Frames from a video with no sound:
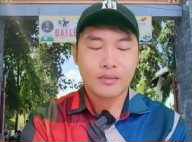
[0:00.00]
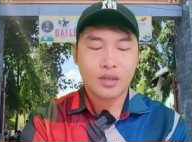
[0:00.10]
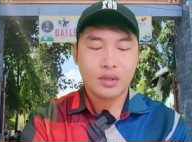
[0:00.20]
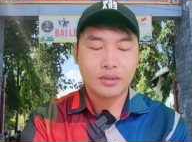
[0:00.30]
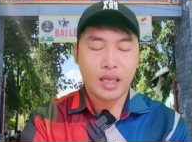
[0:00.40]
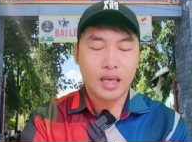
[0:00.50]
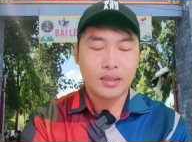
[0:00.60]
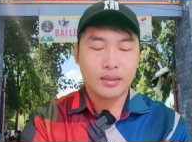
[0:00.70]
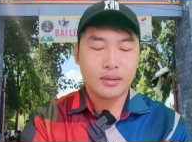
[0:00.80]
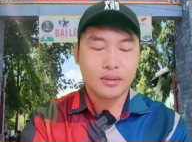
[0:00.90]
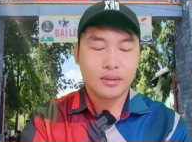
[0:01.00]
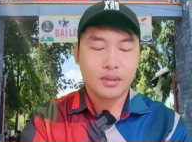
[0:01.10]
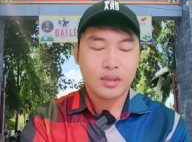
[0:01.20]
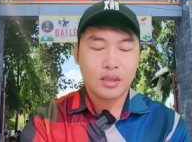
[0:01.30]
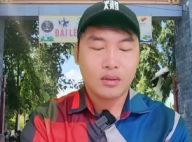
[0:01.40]
Con tên
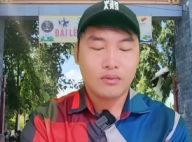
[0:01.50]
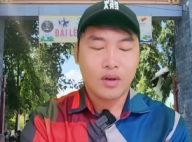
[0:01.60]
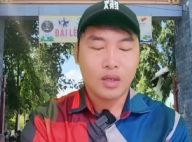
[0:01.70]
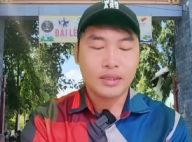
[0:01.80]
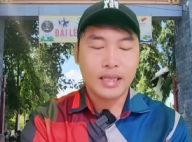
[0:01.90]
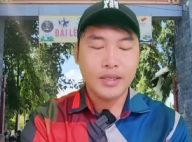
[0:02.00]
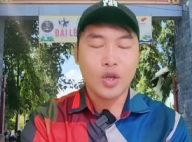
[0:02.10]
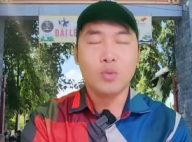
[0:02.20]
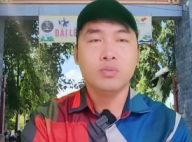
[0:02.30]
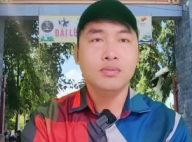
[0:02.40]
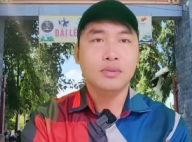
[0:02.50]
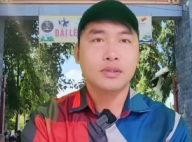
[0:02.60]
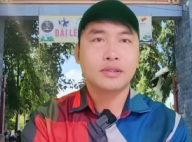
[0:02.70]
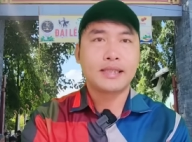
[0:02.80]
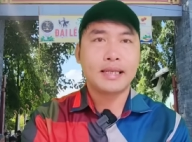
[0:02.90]
Võ Tiến Dũng
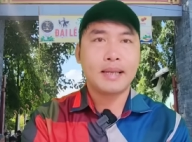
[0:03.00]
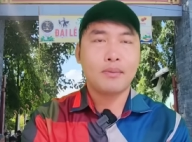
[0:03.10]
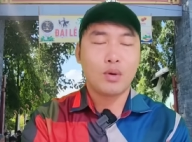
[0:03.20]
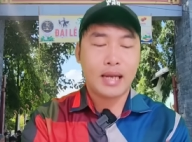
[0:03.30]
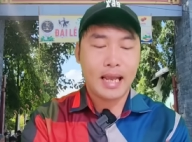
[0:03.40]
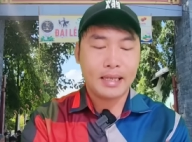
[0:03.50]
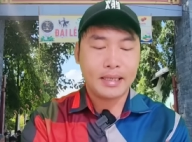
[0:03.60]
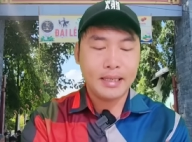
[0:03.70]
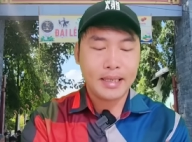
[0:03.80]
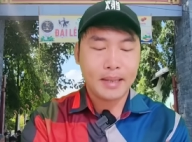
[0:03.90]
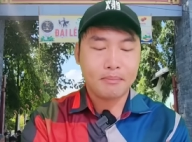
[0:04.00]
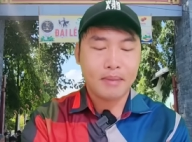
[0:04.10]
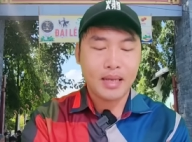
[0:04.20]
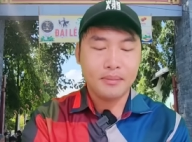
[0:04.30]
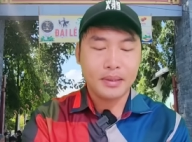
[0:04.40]
sinh năm
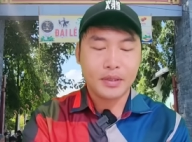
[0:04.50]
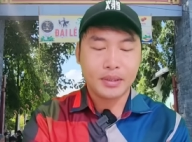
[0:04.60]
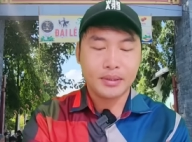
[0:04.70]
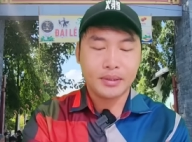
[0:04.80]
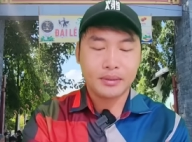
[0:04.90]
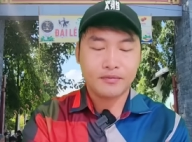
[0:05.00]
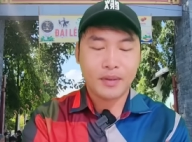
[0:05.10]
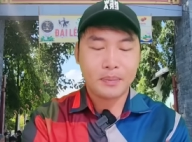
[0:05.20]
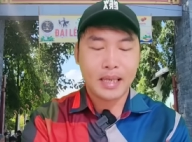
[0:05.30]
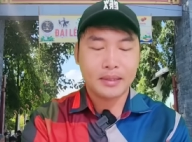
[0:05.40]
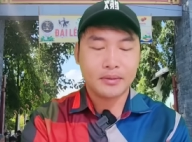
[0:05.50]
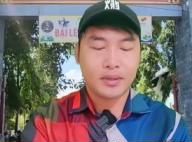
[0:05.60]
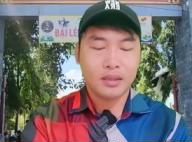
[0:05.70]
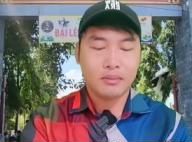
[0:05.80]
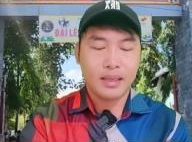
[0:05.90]
1974 Pháp danh
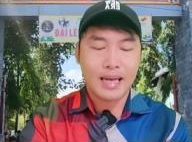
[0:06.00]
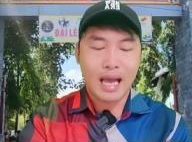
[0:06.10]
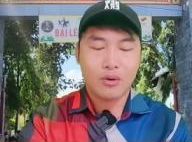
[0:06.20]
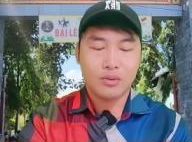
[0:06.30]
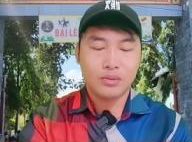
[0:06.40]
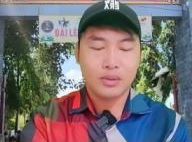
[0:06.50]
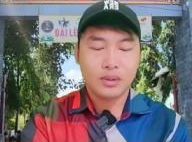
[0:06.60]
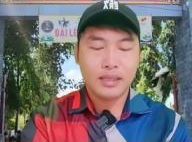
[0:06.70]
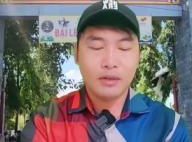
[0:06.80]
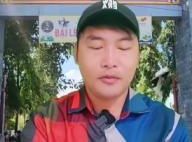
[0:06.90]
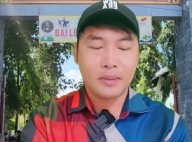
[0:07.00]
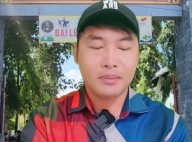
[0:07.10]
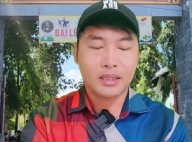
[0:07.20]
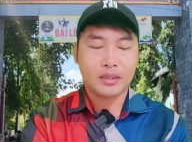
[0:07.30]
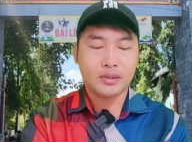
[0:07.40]
Thích Minh Đạo Giáo
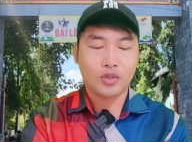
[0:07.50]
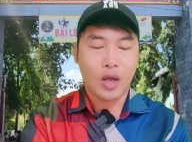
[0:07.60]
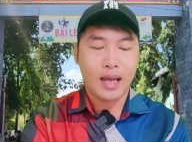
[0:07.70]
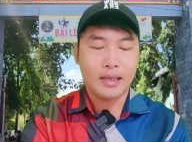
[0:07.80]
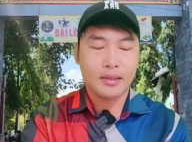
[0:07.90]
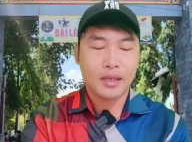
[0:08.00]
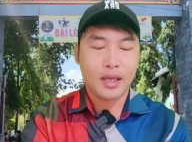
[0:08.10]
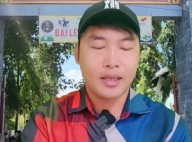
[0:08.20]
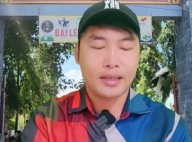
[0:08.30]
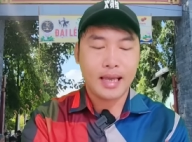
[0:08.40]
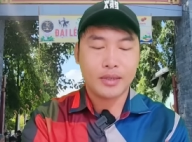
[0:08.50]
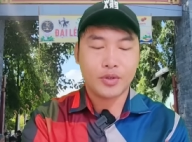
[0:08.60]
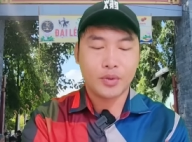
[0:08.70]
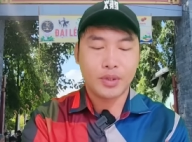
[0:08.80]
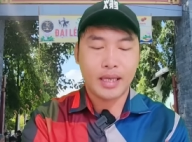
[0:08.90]
phẩm là Thượng Tọa hiện đang
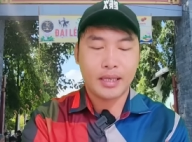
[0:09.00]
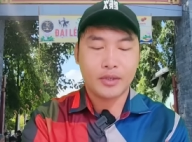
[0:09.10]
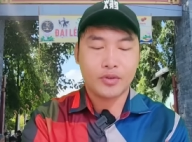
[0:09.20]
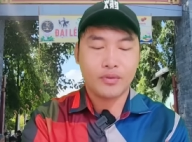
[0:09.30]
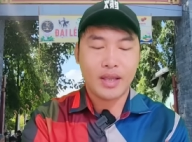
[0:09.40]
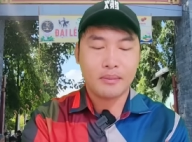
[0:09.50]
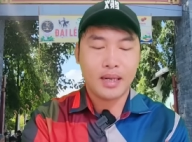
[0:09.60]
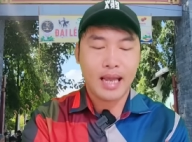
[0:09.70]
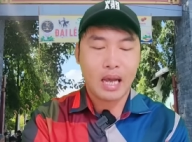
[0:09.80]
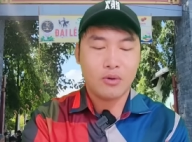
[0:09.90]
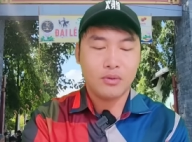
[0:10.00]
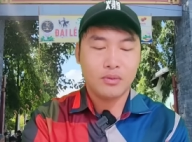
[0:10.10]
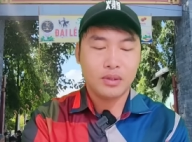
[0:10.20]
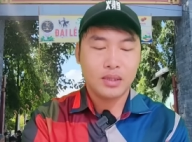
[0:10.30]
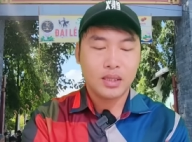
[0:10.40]
trụ trì tu viện Minh Đạo
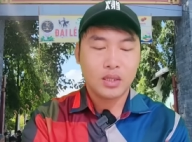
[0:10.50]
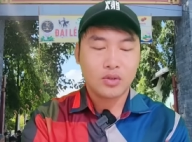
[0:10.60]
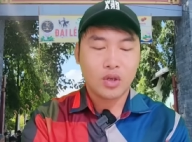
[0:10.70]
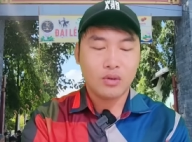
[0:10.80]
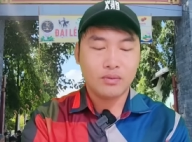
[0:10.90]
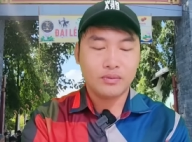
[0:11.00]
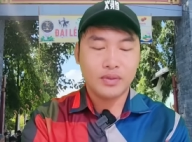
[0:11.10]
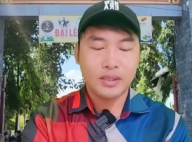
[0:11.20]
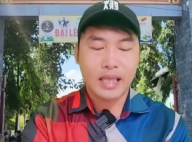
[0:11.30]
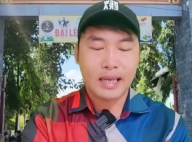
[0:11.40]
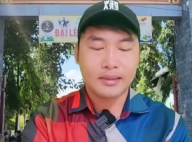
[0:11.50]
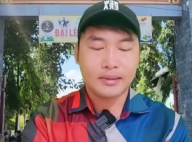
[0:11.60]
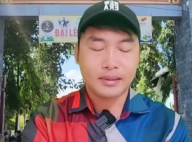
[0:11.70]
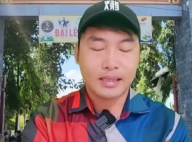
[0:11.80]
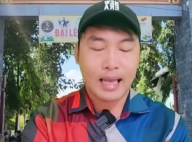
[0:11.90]
Thôn Phước
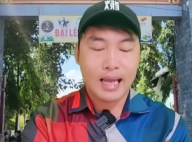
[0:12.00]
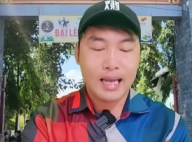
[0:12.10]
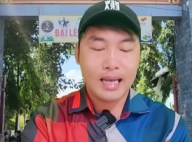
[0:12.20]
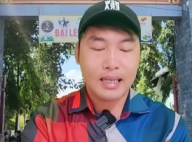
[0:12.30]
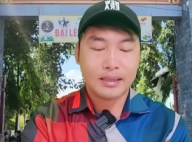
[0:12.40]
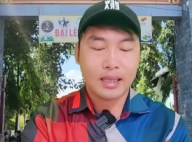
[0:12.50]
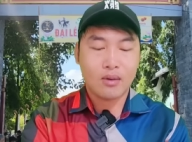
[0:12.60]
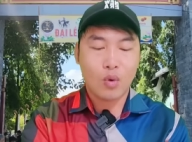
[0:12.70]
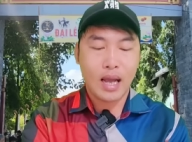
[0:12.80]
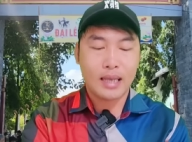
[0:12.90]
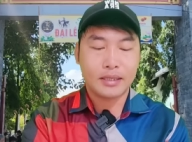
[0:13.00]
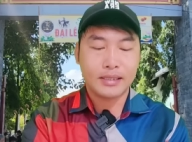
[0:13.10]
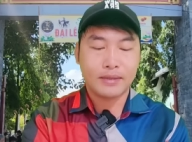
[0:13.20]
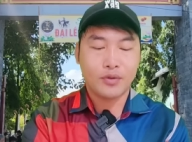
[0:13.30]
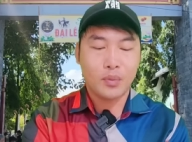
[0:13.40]
Thành, xã Trăng Hòa,
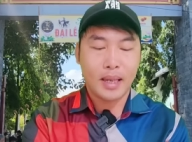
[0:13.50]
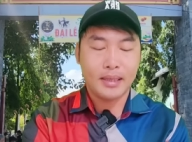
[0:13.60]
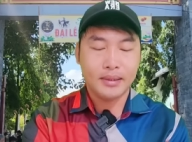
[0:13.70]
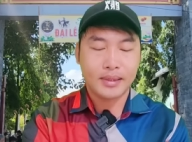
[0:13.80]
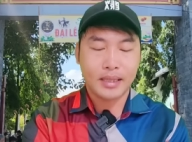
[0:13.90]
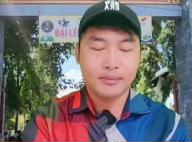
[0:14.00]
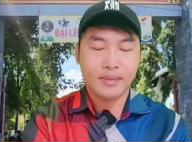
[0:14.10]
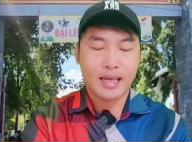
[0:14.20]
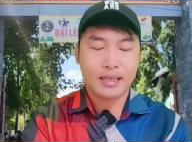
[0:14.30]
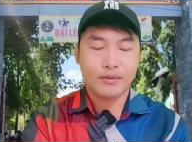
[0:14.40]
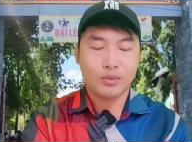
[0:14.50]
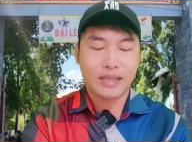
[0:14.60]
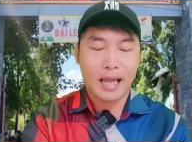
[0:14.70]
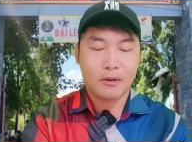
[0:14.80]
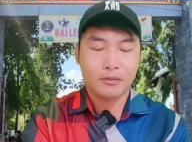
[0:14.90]
thị xã Phú Mỹ, tỉnh Bà Rịa Vũng
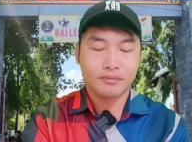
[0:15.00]
Tàu